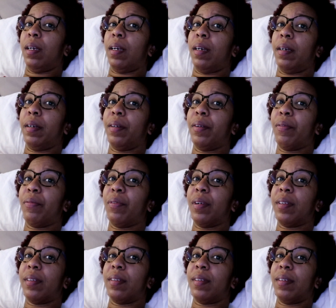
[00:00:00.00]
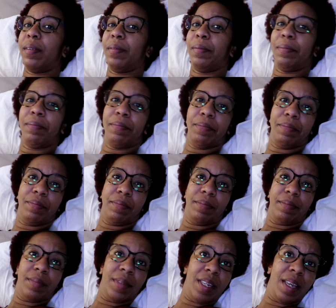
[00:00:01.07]
Ah, fácil.
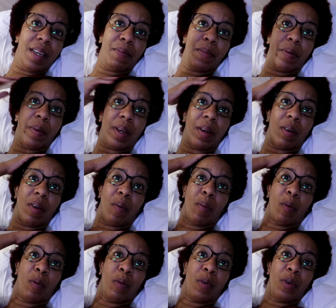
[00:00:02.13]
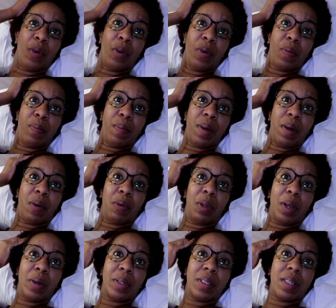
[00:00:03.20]
Déjenme ver cómo me
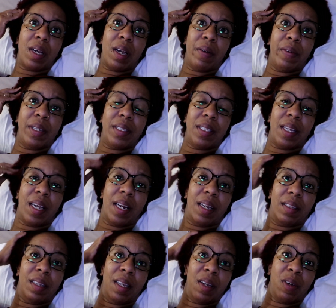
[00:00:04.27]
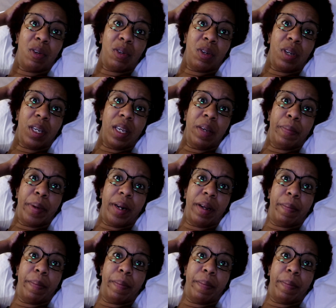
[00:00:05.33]
acotego esta cabeza que la tengo hiper